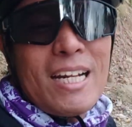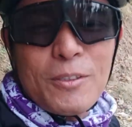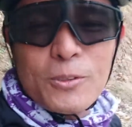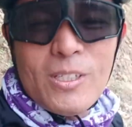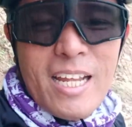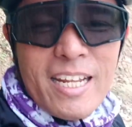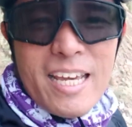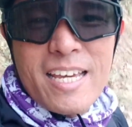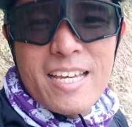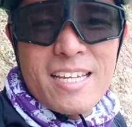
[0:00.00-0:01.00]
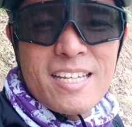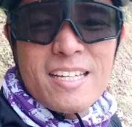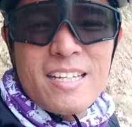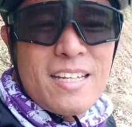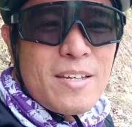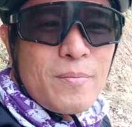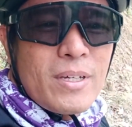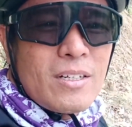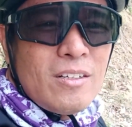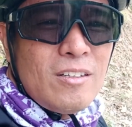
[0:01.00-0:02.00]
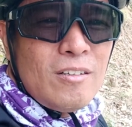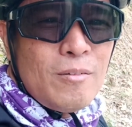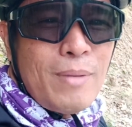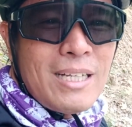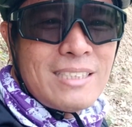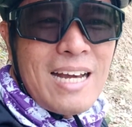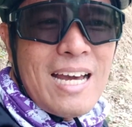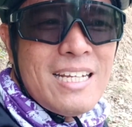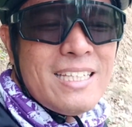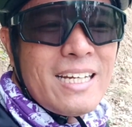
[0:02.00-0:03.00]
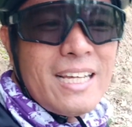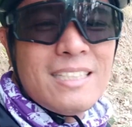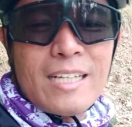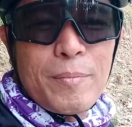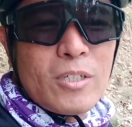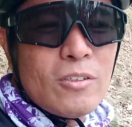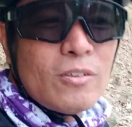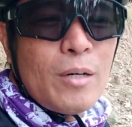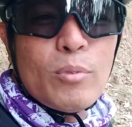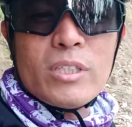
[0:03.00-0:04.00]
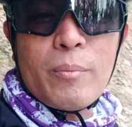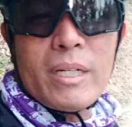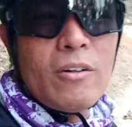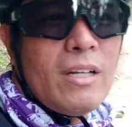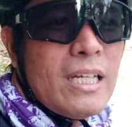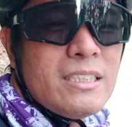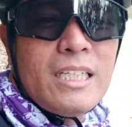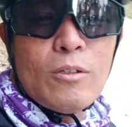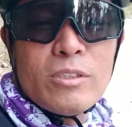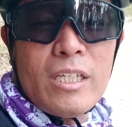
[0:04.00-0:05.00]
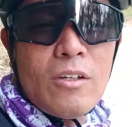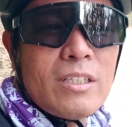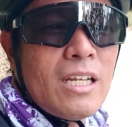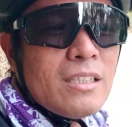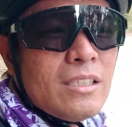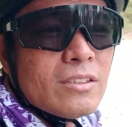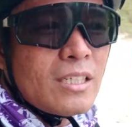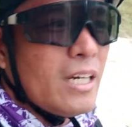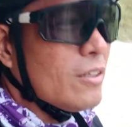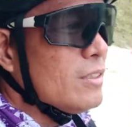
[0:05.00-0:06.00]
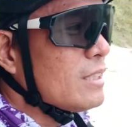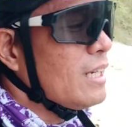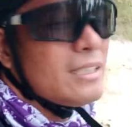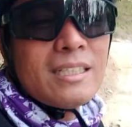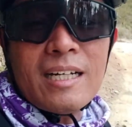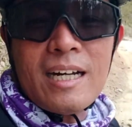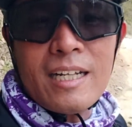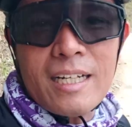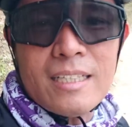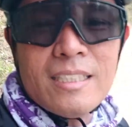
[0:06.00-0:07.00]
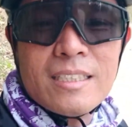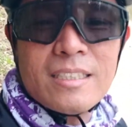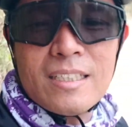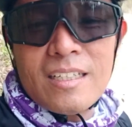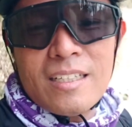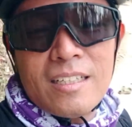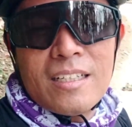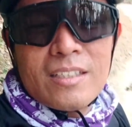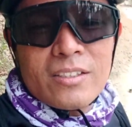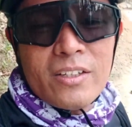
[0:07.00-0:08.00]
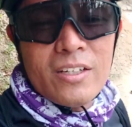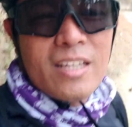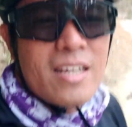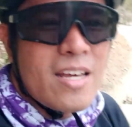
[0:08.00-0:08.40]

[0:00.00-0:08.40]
parang uulan eh pero baka sakali na rin sabi ko kung abuti man ng ulan silong silong na lang dito sa ano sa dadaanan so yan